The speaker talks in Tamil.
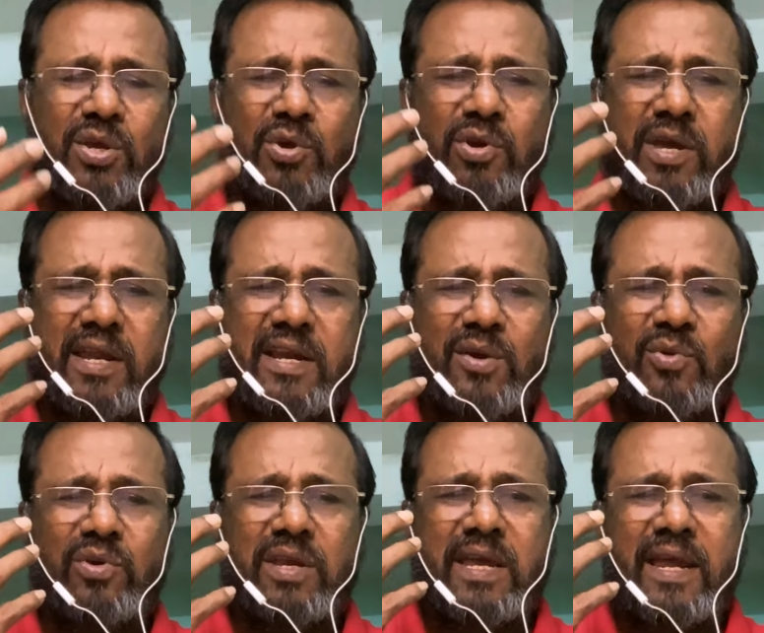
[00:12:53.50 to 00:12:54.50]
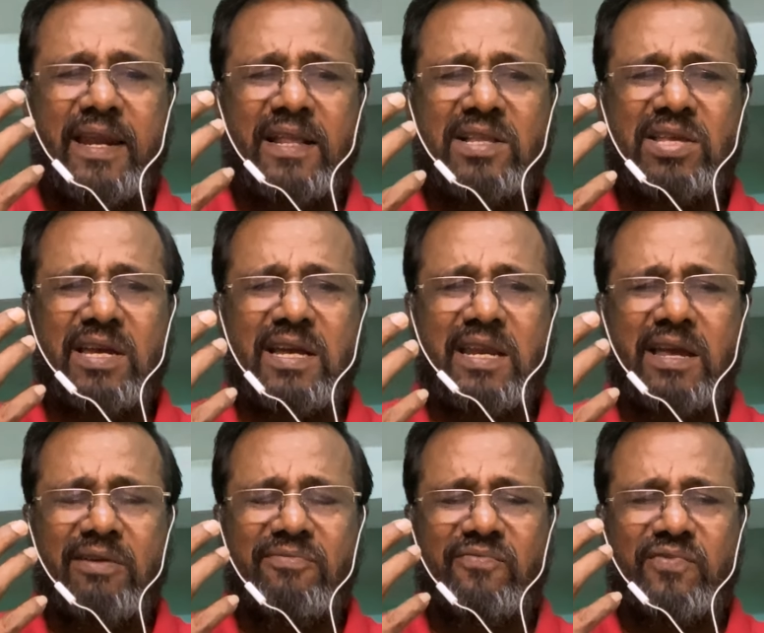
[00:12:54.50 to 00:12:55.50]
யூ கேன் டூ எனி திங் அண்ட்
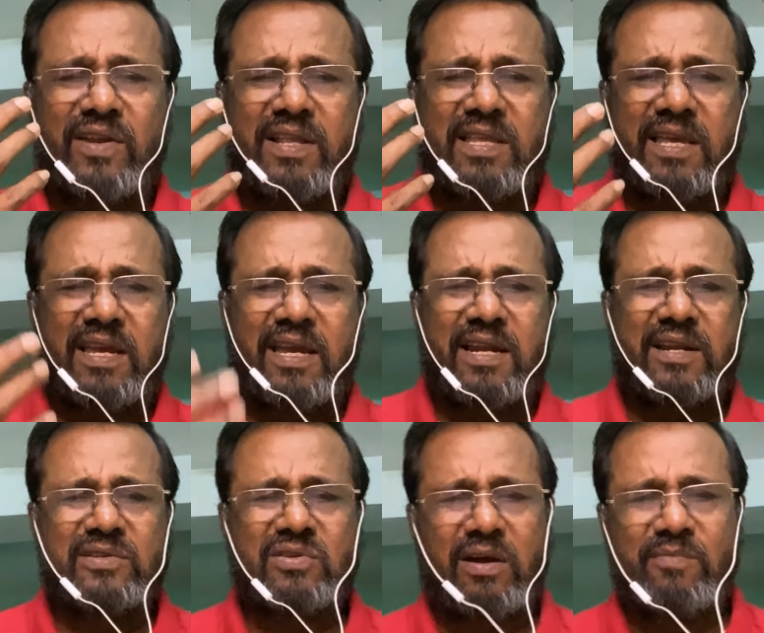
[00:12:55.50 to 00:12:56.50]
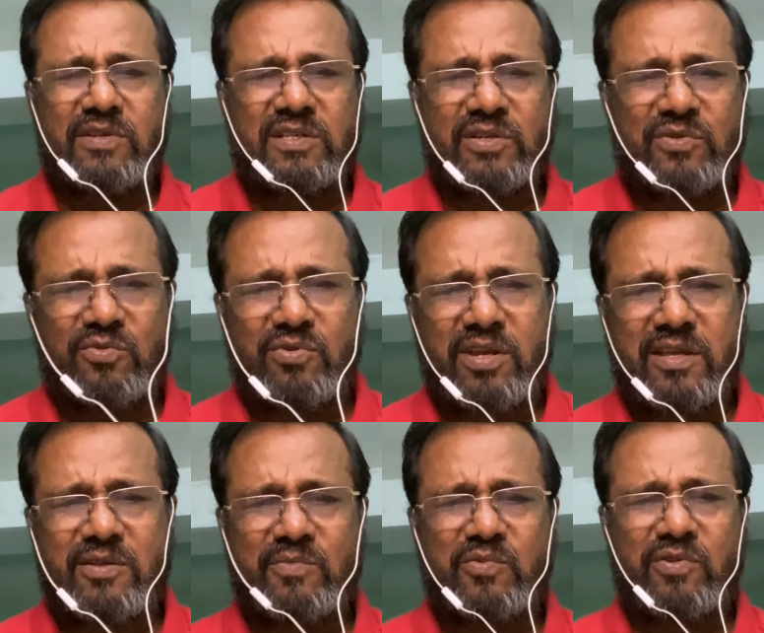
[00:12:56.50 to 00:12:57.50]
எவ்ரி திங் என்று சுவாமிஜி
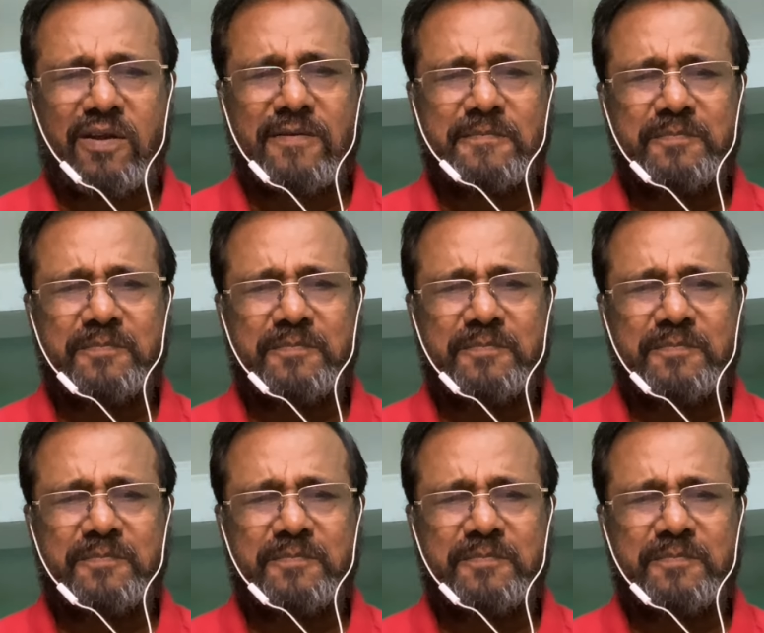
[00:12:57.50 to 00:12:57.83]
கூறியது பூரா